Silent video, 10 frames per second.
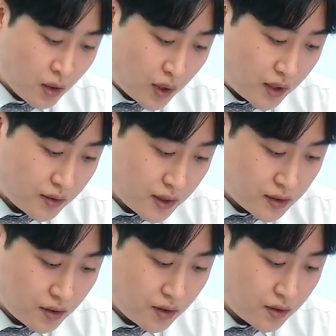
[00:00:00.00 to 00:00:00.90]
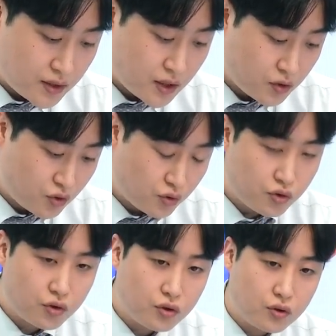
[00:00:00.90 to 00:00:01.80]
관련해서 이제
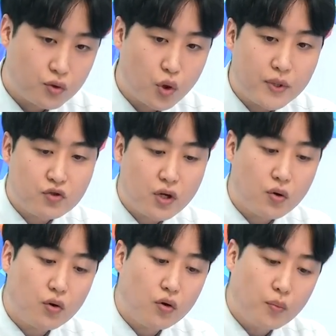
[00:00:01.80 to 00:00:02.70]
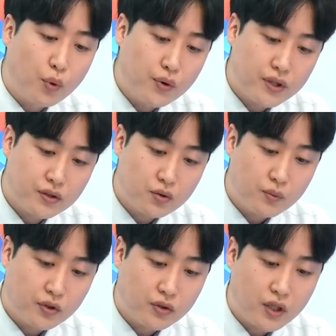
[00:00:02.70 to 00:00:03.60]
중국 소비주라고 보이는
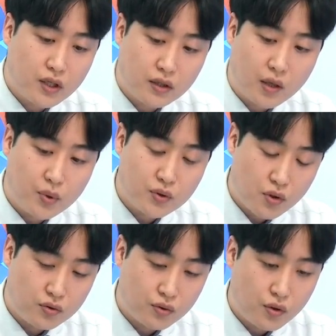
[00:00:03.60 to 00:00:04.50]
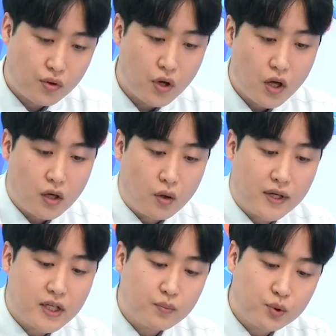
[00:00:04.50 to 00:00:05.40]
종목들이 대표적으로 어,
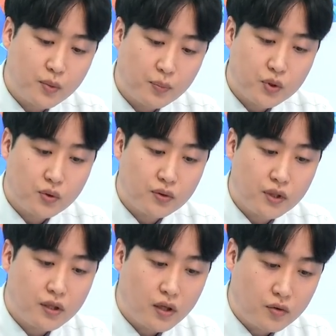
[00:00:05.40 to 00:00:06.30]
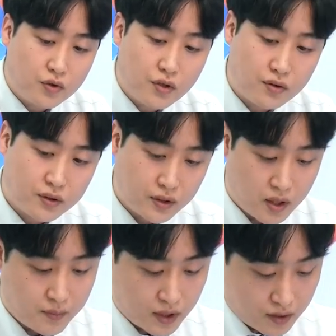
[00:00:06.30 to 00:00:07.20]
화장품 업종들이 있겠고요. 그
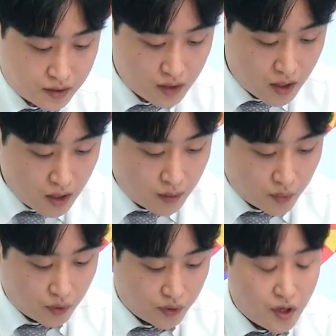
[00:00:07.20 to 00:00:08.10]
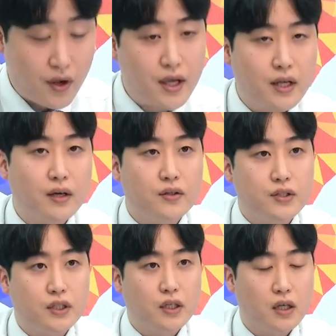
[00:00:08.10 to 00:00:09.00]
다음에는 뭐
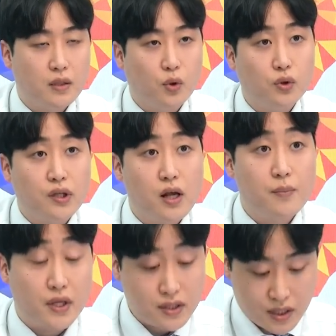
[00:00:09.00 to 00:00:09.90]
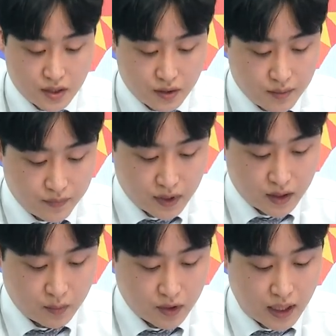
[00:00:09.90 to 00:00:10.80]
여행이라든지 호텔 면세점
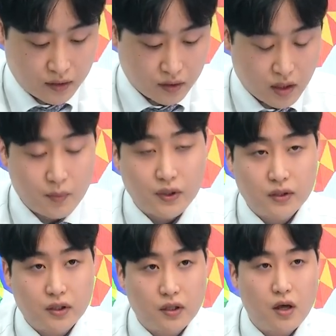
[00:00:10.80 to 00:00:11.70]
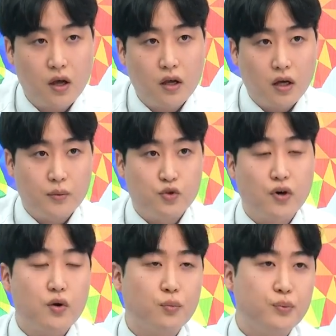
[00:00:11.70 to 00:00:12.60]
아니면 엔터테인먼트
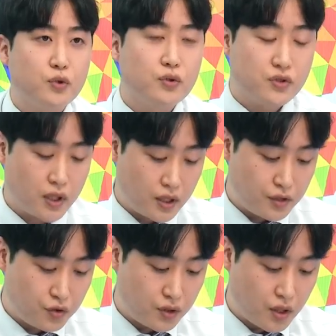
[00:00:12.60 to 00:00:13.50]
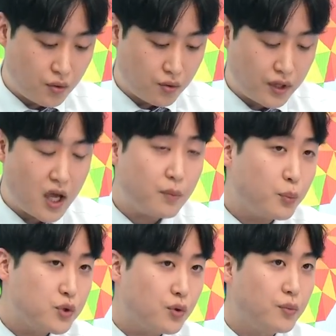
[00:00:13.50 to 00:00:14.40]
유아용품도 그 중에 낄 수 있겠고 게임
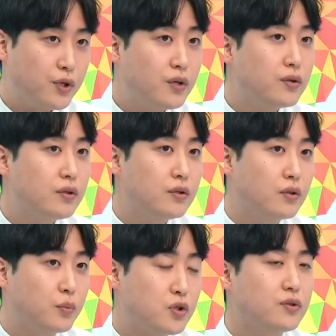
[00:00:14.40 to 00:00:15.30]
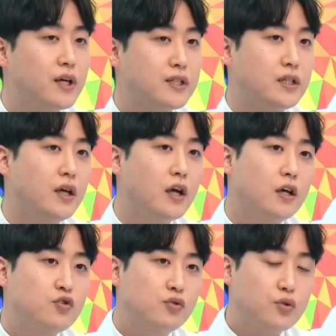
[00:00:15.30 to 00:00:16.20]
업종 뭐 이런 업종들까지
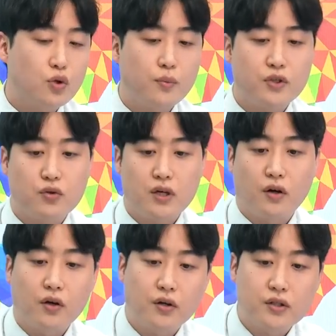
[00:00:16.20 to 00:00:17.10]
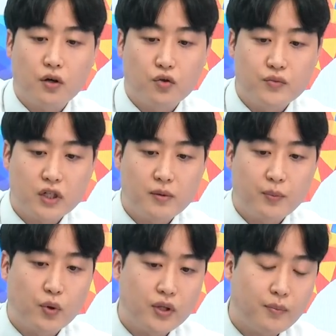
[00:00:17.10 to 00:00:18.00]
중국 소비주에 엮여서 움직임을
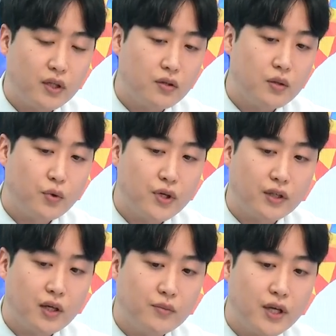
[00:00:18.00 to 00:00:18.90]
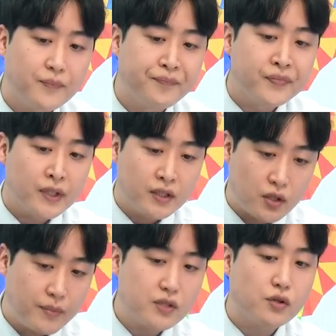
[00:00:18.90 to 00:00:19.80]
보이는 패턴을 보이기 때문에
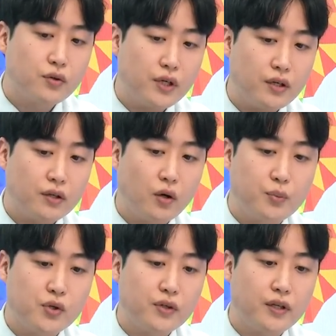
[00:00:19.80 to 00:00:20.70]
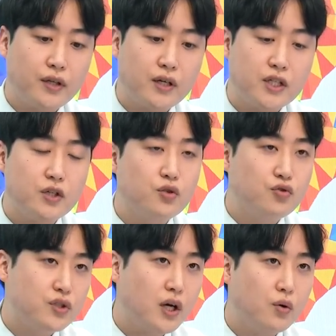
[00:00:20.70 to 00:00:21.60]
전반적으로 이런 업종들에 대한 신규
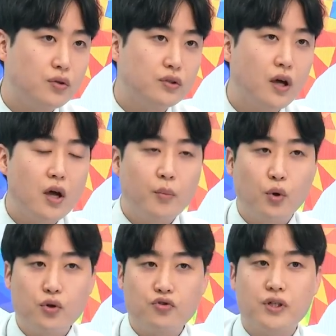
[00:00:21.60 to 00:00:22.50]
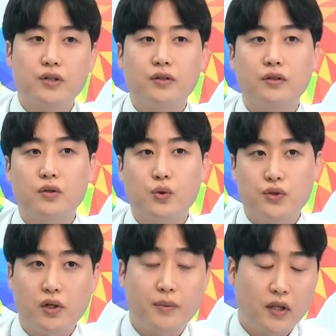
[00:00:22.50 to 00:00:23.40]
투자 혹은 보유 중이셨는데
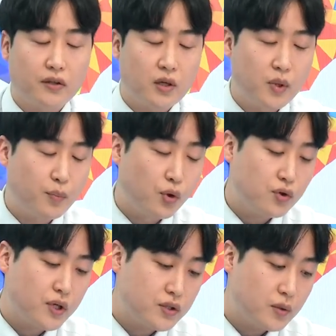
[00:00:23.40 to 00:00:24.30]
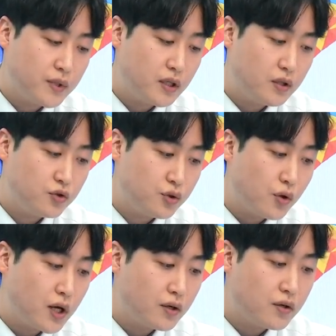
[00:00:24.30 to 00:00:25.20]
조정을 받았다면 보유 관점이
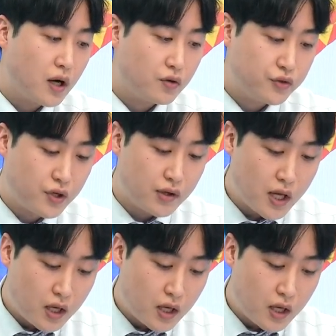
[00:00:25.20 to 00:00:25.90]
유효할 것 같고요.